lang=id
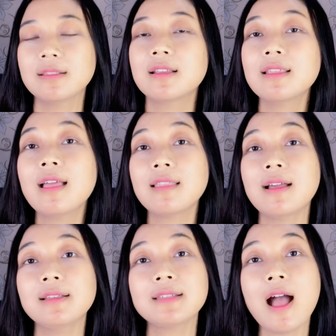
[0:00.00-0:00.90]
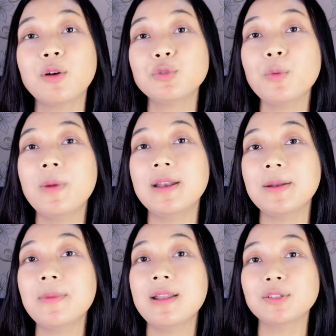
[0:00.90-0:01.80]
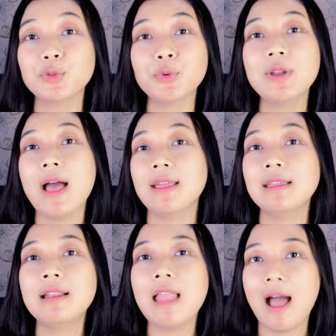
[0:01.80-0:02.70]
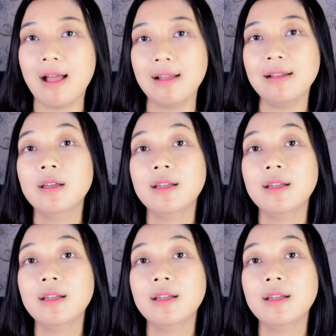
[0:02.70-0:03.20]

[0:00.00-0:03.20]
Ternyata kista aku tuh bener-bener sudah hilang.